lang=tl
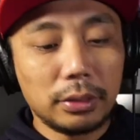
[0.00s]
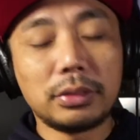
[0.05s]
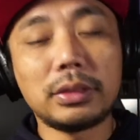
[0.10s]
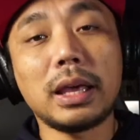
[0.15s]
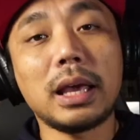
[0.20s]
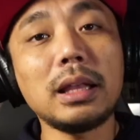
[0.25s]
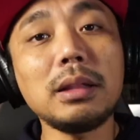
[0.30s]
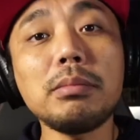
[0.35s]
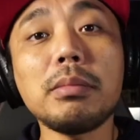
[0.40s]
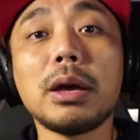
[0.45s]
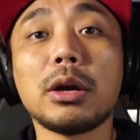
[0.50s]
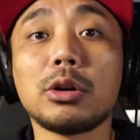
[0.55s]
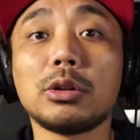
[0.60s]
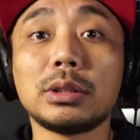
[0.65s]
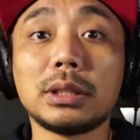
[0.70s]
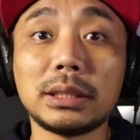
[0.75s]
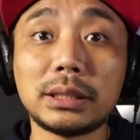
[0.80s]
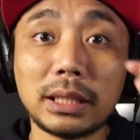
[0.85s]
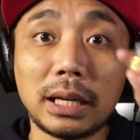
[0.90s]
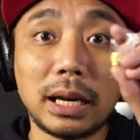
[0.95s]
Then,
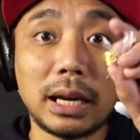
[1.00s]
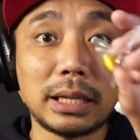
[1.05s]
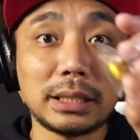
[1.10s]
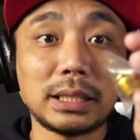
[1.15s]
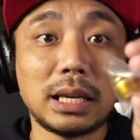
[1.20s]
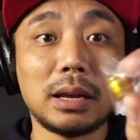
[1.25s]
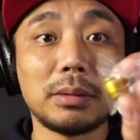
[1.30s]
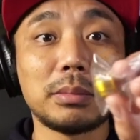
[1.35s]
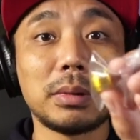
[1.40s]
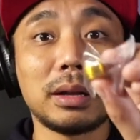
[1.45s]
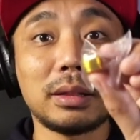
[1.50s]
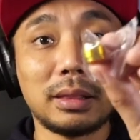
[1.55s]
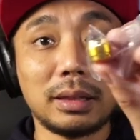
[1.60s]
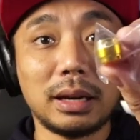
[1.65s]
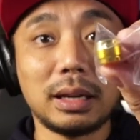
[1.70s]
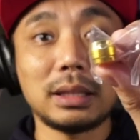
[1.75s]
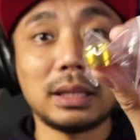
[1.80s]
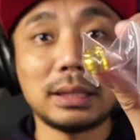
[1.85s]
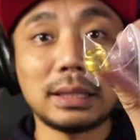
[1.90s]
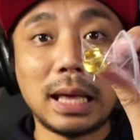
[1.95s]
meron din siyang kasamang
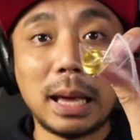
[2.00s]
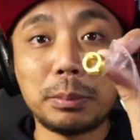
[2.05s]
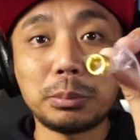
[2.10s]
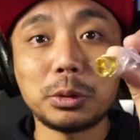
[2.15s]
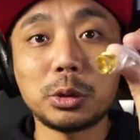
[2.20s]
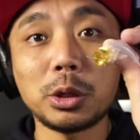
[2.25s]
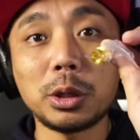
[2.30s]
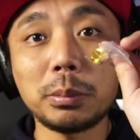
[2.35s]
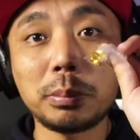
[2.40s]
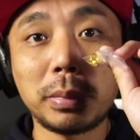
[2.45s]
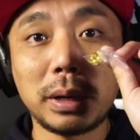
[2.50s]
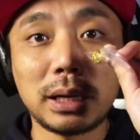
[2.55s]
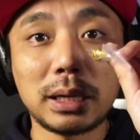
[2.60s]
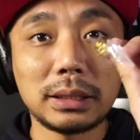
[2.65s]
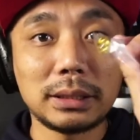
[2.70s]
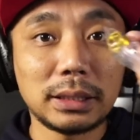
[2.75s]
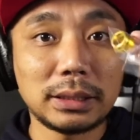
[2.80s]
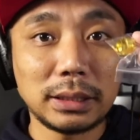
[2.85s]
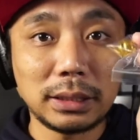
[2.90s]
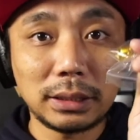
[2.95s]
thread adapter
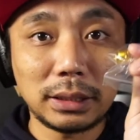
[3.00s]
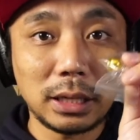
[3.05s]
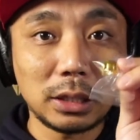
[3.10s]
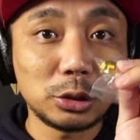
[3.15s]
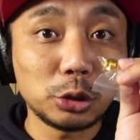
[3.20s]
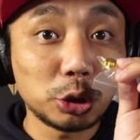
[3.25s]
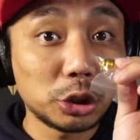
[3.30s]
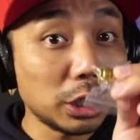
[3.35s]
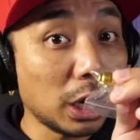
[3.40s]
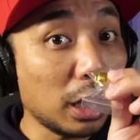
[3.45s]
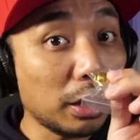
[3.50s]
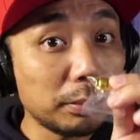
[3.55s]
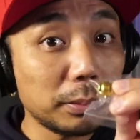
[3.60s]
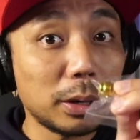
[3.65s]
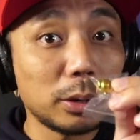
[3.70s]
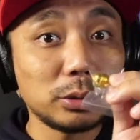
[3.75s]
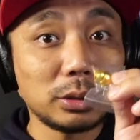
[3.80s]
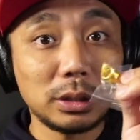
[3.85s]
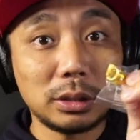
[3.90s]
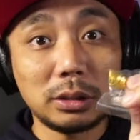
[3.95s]
para just in case yung shock
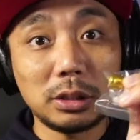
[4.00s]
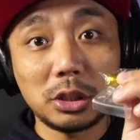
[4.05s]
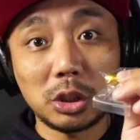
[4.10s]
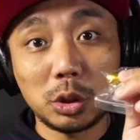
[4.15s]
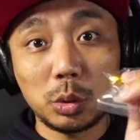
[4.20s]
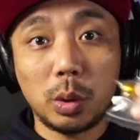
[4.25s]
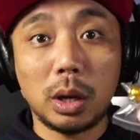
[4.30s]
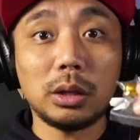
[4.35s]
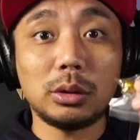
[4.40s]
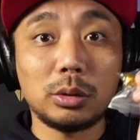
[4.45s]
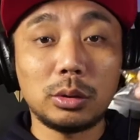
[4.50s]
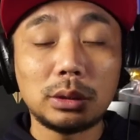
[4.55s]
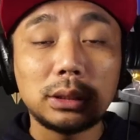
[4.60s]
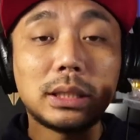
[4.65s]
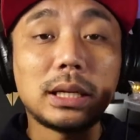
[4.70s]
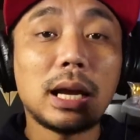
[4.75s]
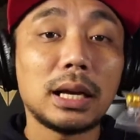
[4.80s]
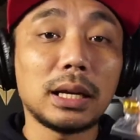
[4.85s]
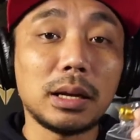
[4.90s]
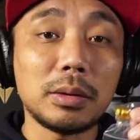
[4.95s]
mount hindi swak doon
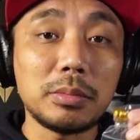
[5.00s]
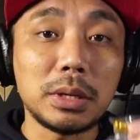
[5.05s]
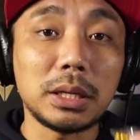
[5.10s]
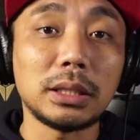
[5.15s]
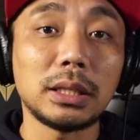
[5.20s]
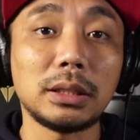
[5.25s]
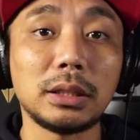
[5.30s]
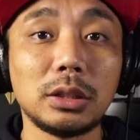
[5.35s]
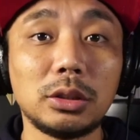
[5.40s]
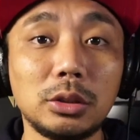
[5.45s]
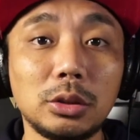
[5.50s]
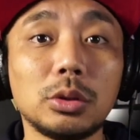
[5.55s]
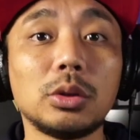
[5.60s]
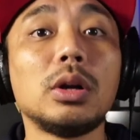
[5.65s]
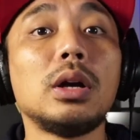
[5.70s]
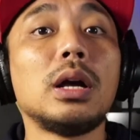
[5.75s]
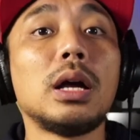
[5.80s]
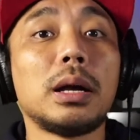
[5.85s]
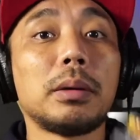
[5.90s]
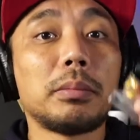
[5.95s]
sa gagamitin
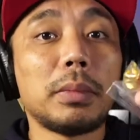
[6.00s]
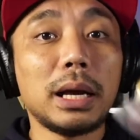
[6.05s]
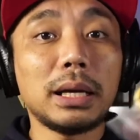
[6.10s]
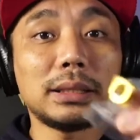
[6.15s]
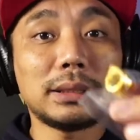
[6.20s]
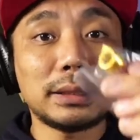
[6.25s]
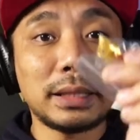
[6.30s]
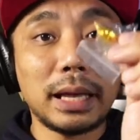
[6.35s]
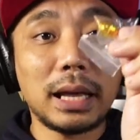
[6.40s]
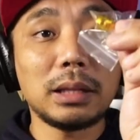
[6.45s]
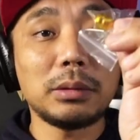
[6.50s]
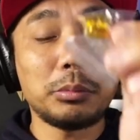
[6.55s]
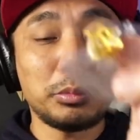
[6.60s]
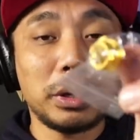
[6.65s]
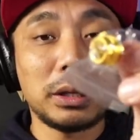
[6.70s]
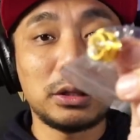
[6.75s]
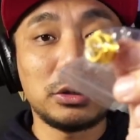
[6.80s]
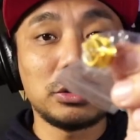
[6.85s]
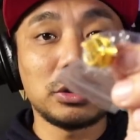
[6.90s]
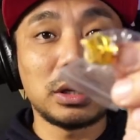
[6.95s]
ninyong mic stand,
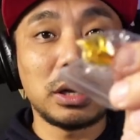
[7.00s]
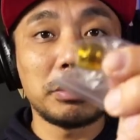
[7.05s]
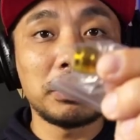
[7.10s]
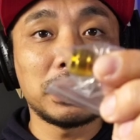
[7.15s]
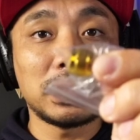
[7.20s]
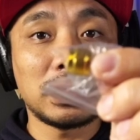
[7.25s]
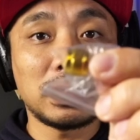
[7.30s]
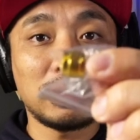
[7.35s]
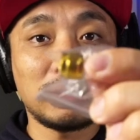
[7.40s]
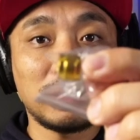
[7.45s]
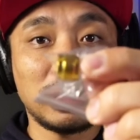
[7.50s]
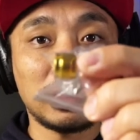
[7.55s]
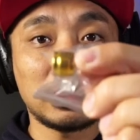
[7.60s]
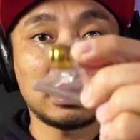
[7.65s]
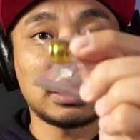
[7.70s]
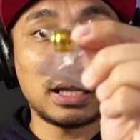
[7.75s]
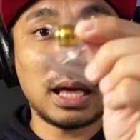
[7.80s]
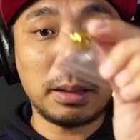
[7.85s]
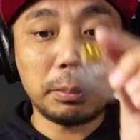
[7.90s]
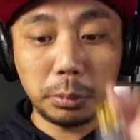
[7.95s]
pwede nyo gamitin ng
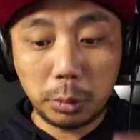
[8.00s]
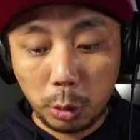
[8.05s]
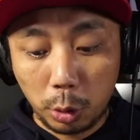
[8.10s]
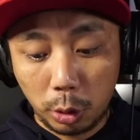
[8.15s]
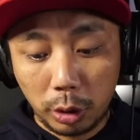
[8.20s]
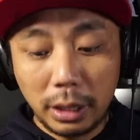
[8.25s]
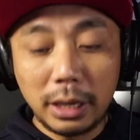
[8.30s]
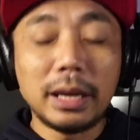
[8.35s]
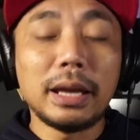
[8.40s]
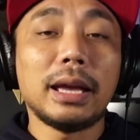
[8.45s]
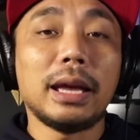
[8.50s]
thread adapter.